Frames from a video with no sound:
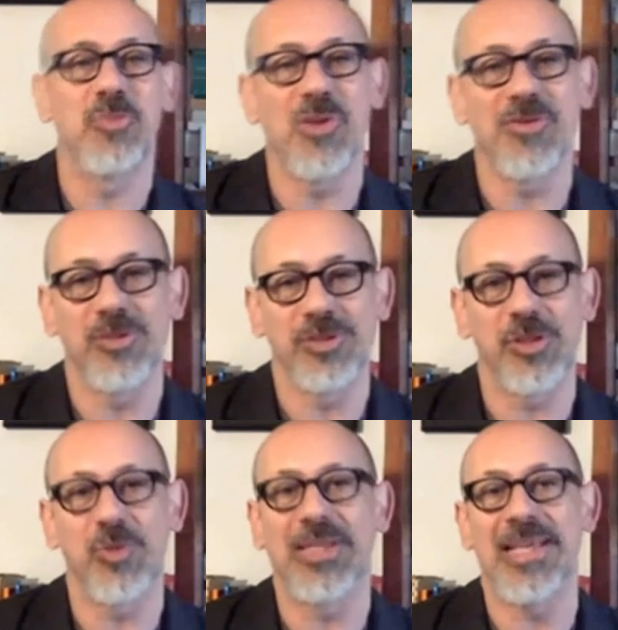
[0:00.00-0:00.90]
puoi
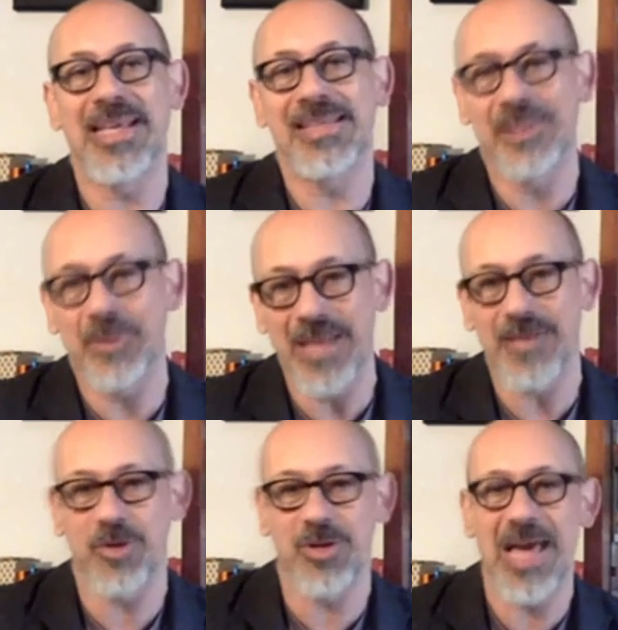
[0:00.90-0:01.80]
forse guadagnare da un
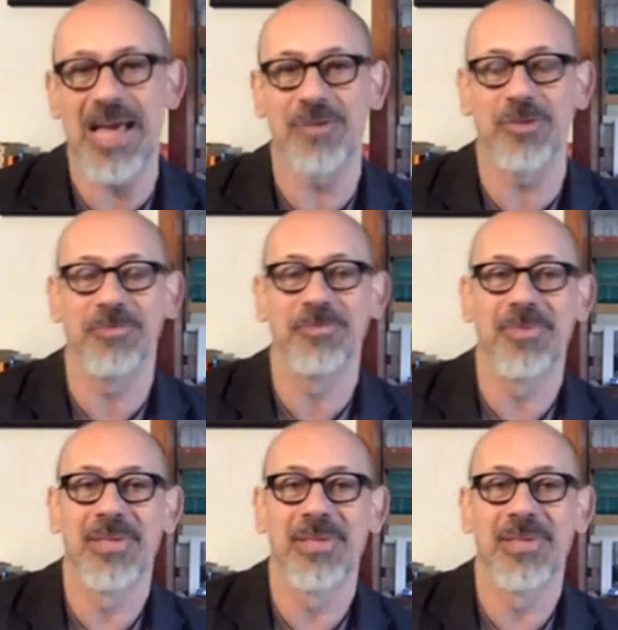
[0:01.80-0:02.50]
altro lato.